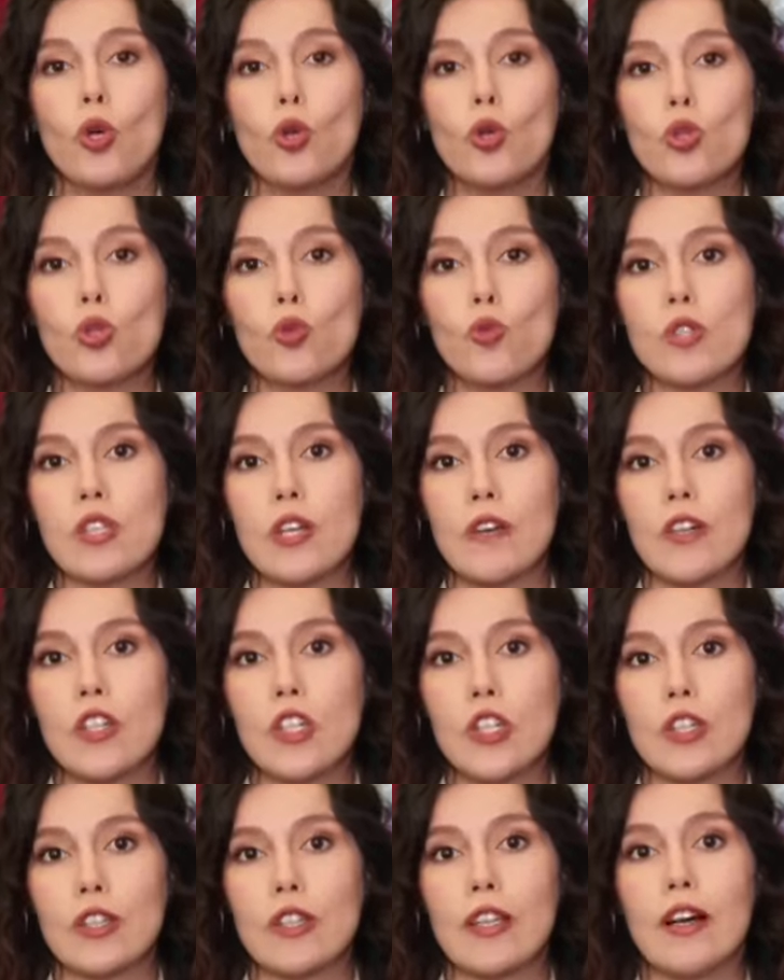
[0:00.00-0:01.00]
Lütfü
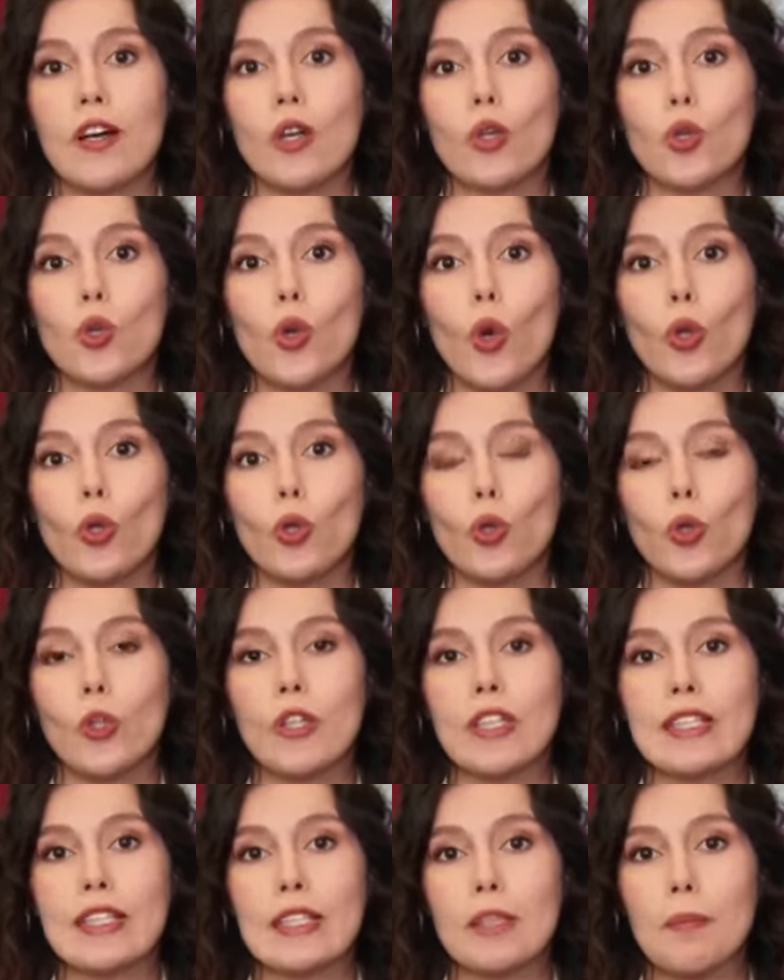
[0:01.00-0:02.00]
Savaş'ın da
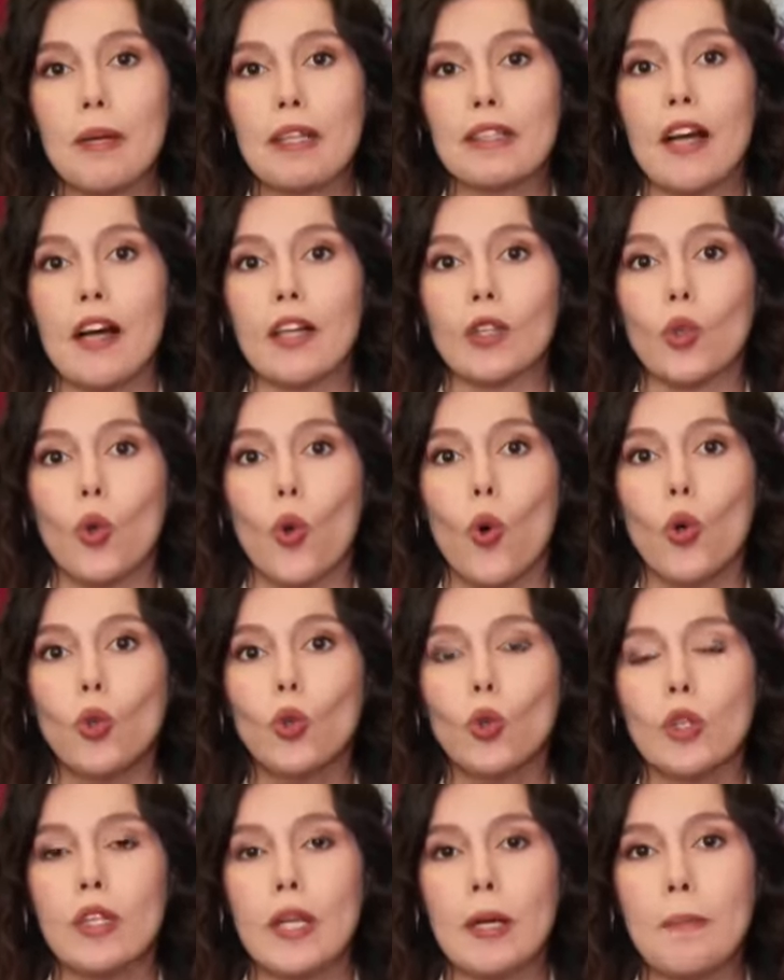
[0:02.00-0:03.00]
gönlünü kırmadan
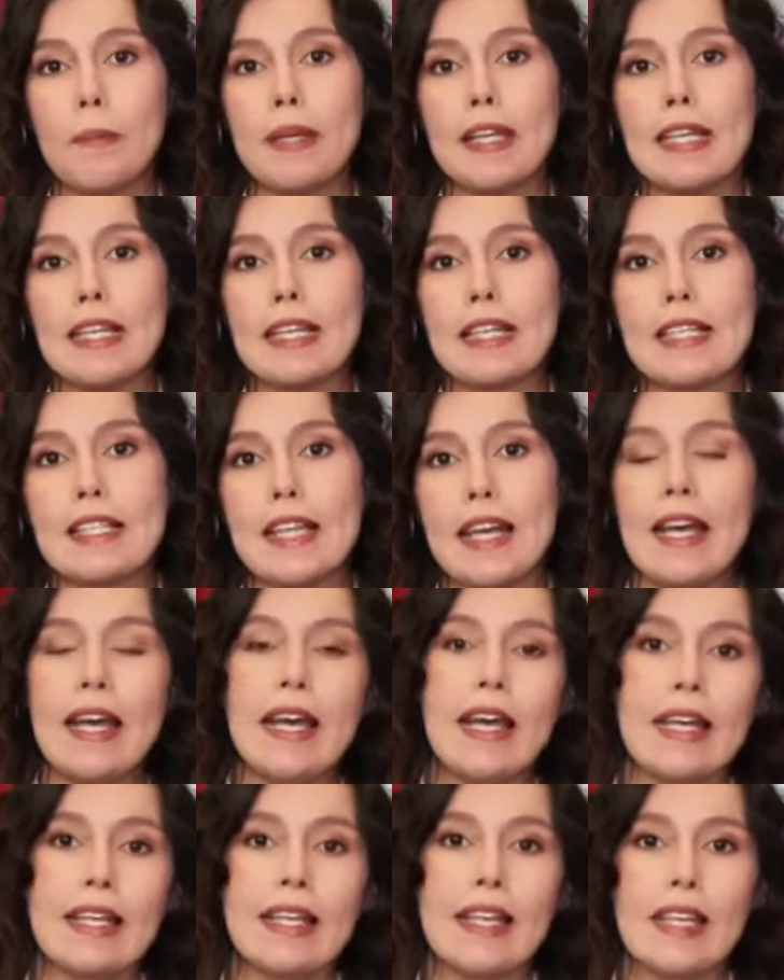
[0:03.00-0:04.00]
onunla birlikte
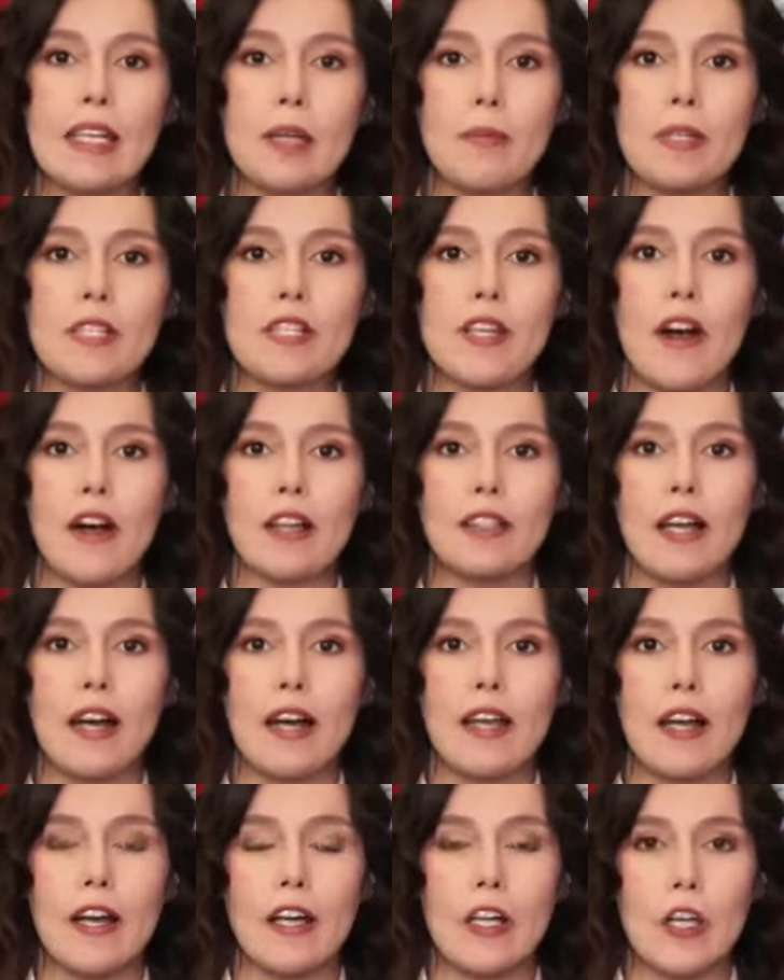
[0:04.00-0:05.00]
yeni bir
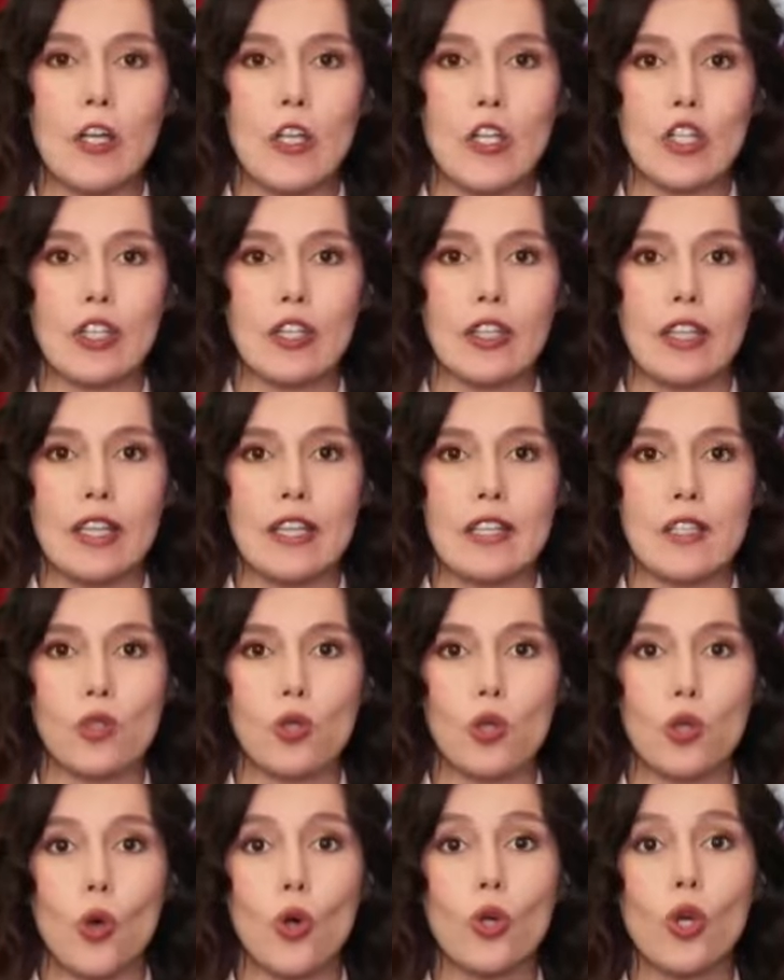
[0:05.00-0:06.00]
aday
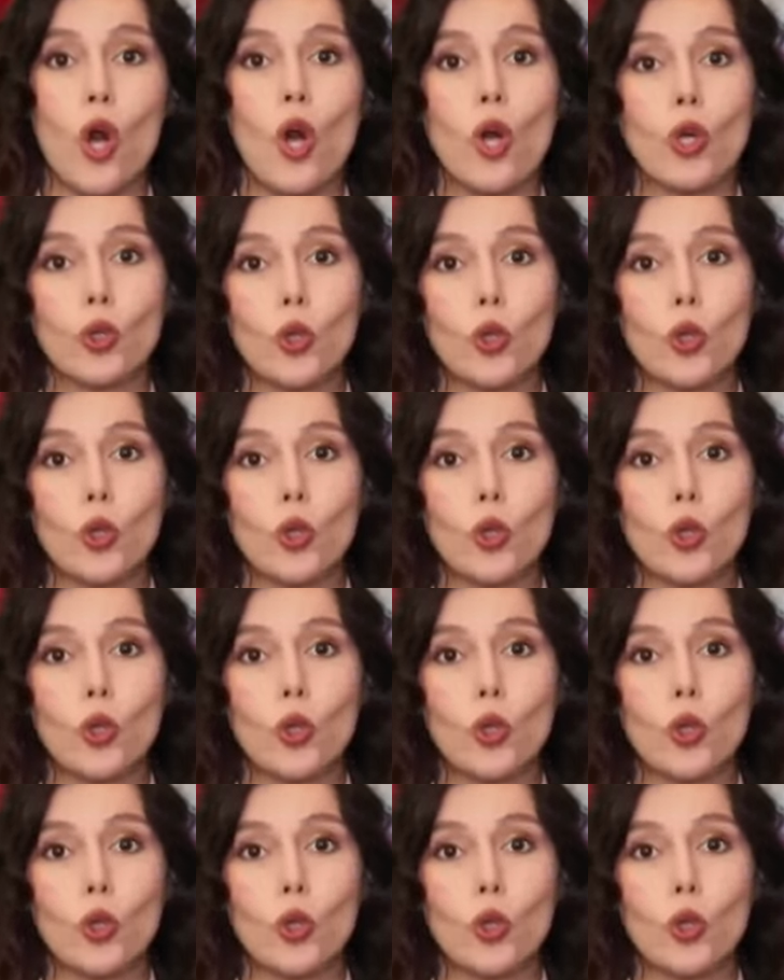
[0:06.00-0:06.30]
arayışındayız diyor.